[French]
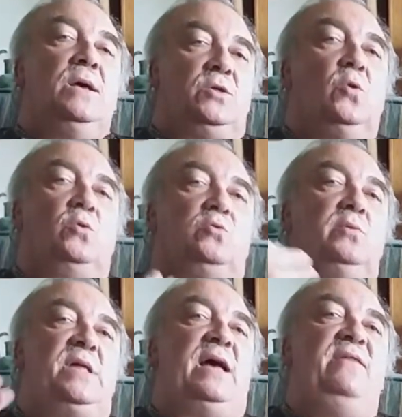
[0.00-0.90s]
Donc
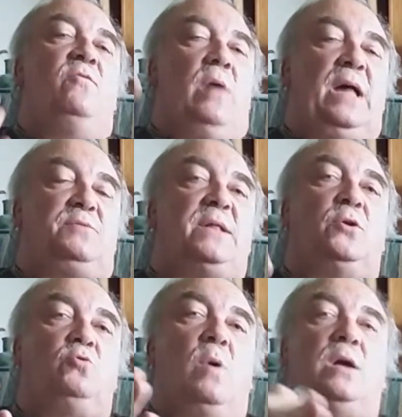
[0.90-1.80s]
nous arrivons à
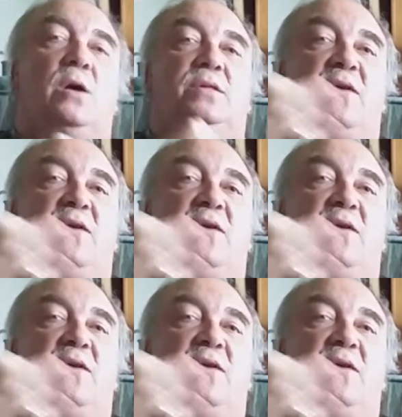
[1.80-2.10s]
63 causes